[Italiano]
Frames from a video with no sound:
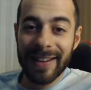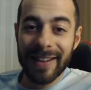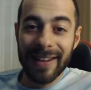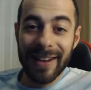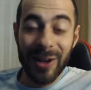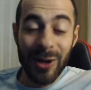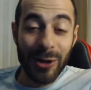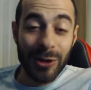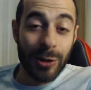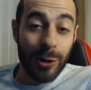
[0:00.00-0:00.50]

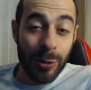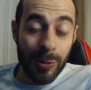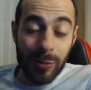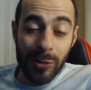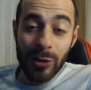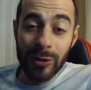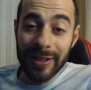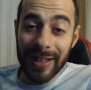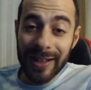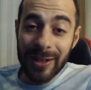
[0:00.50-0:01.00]
Ricordo con
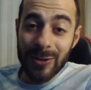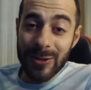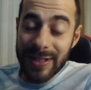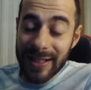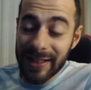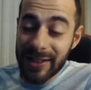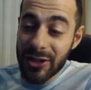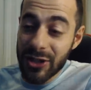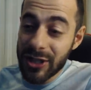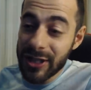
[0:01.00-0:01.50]
molta
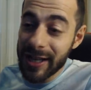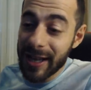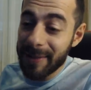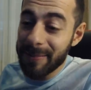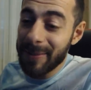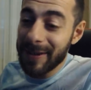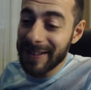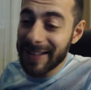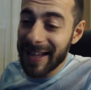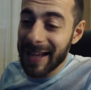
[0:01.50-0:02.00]
nostalgia i
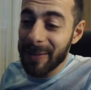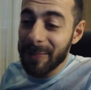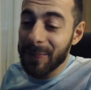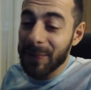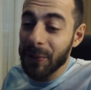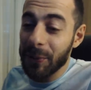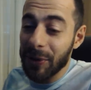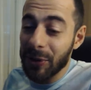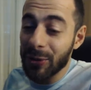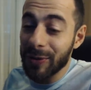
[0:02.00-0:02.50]
bei
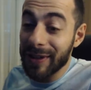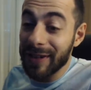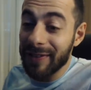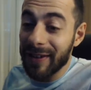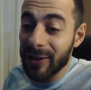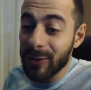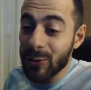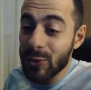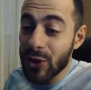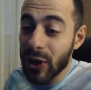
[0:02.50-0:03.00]
tempi quando
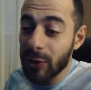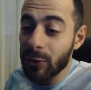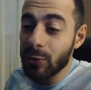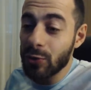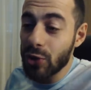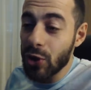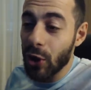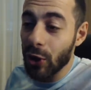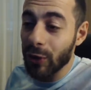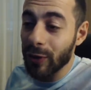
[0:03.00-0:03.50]
veniva annunciato
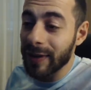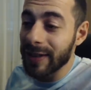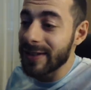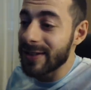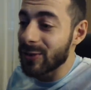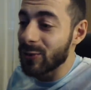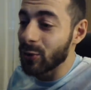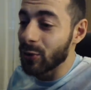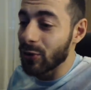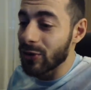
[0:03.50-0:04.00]
un gioco e
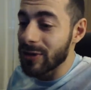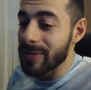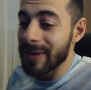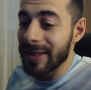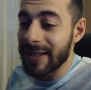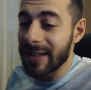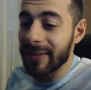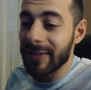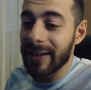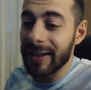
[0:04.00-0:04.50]
nessuno si
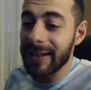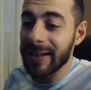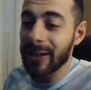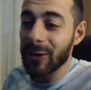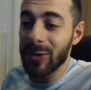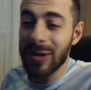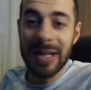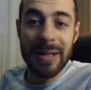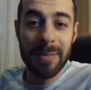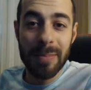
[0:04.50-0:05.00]
metteva lì
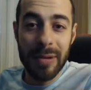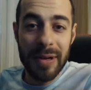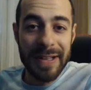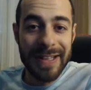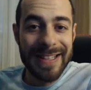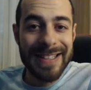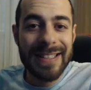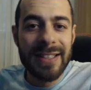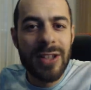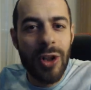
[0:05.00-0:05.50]
coi libri
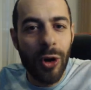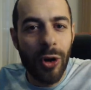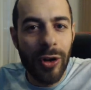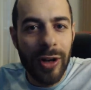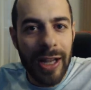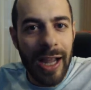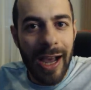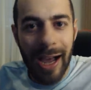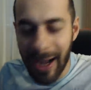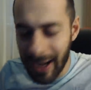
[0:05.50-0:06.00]
di
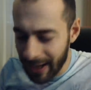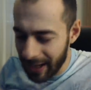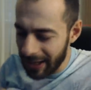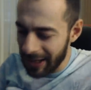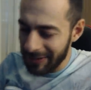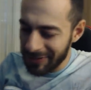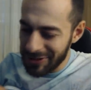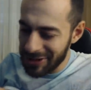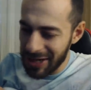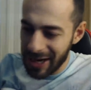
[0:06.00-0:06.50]
storia.
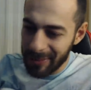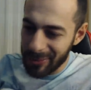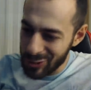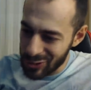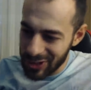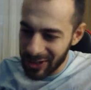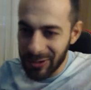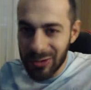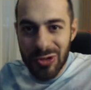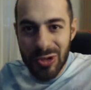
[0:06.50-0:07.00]
Ah, vediamo
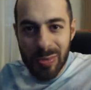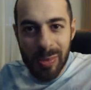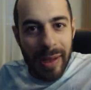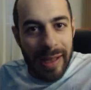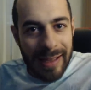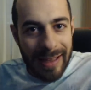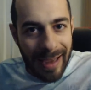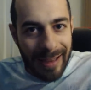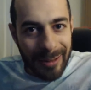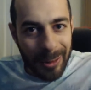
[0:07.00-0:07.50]
se hanno
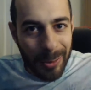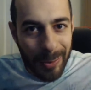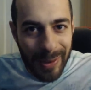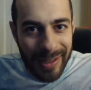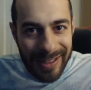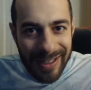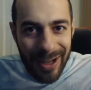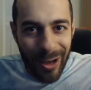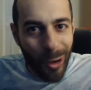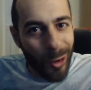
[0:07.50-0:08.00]
sbagliato
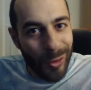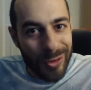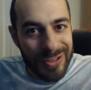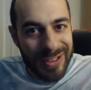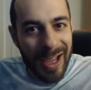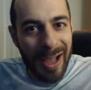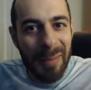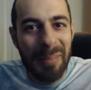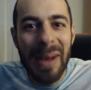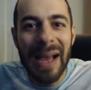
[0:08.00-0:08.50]

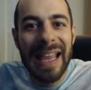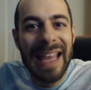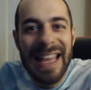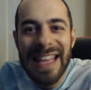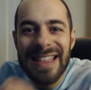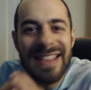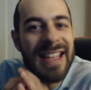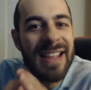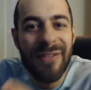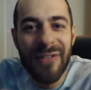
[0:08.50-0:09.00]
qualcosa, ma
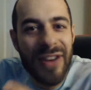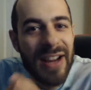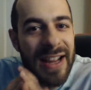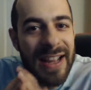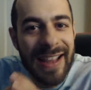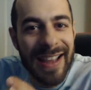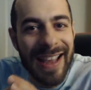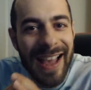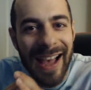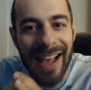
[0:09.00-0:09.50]
che te
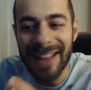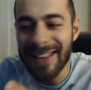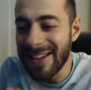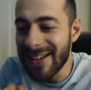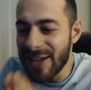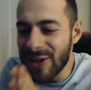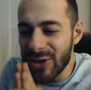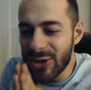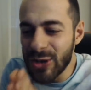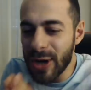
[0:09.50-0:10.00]

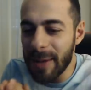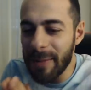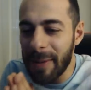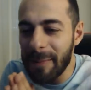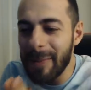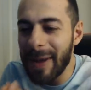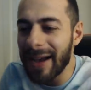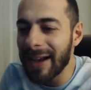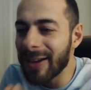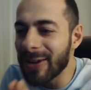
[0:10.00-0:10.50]
frega! Cioè, ma
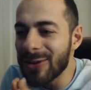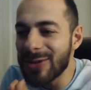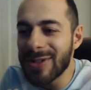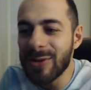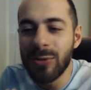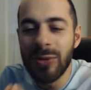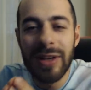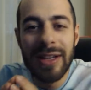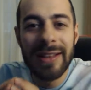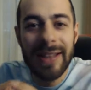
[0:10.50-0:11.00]
manco si
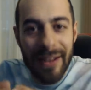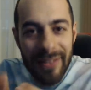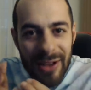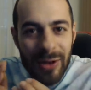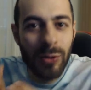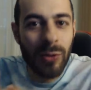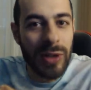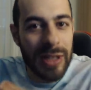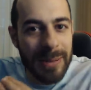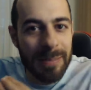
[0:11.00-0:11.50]
un,
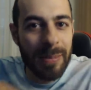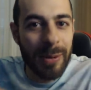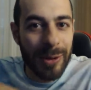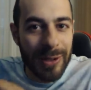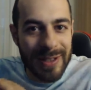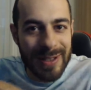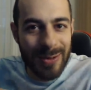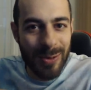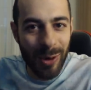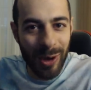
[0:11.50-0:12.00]
davvero un libro
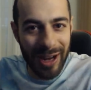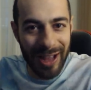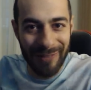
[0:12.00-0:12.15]
di scuola